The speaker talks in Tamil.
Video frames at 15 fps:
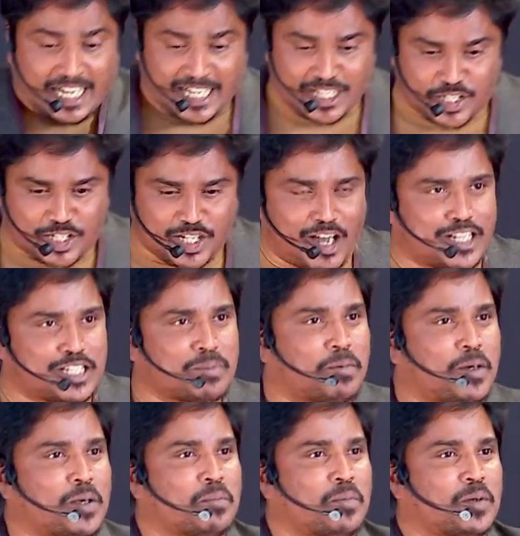டிஸ்சார்ஜ்
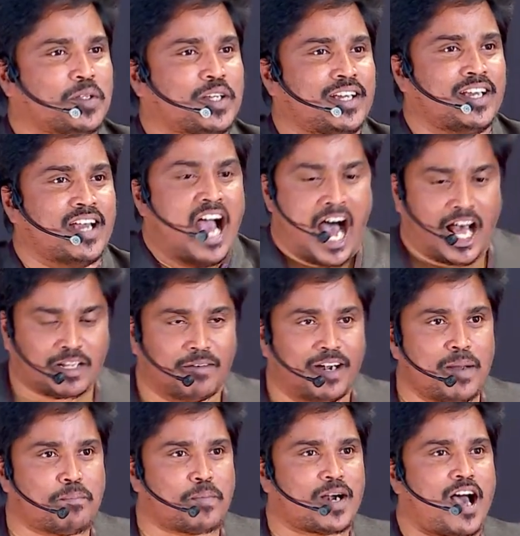பண்ணும்போது அது
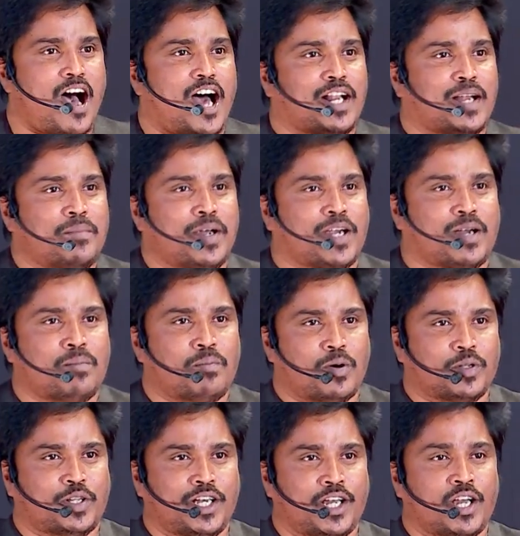வெளிப்பட ஆரம்பிக்கும்
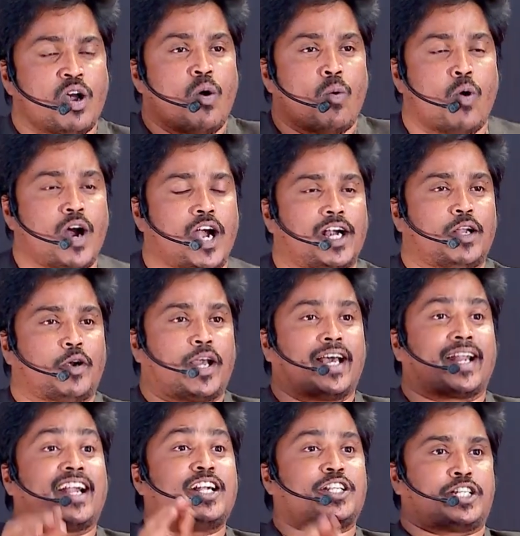போது உங்களுடைய
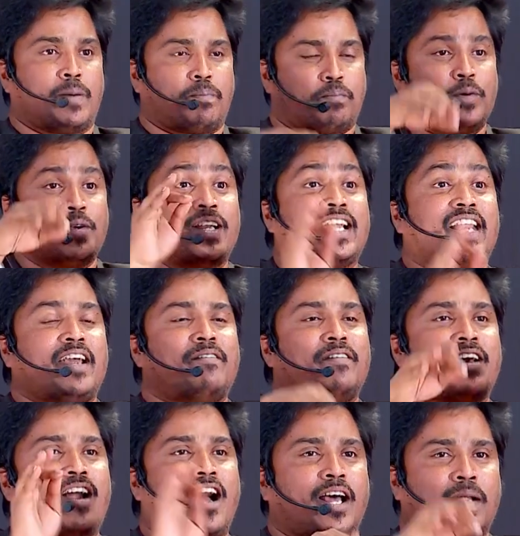ரட்சிப்பு
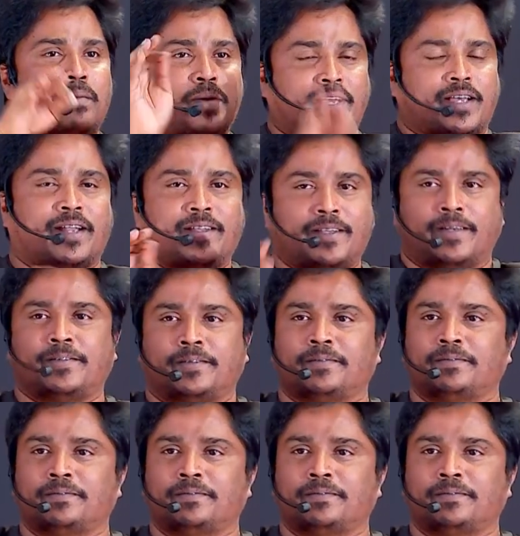நிறைவேற ஆரம்பிக்கிறது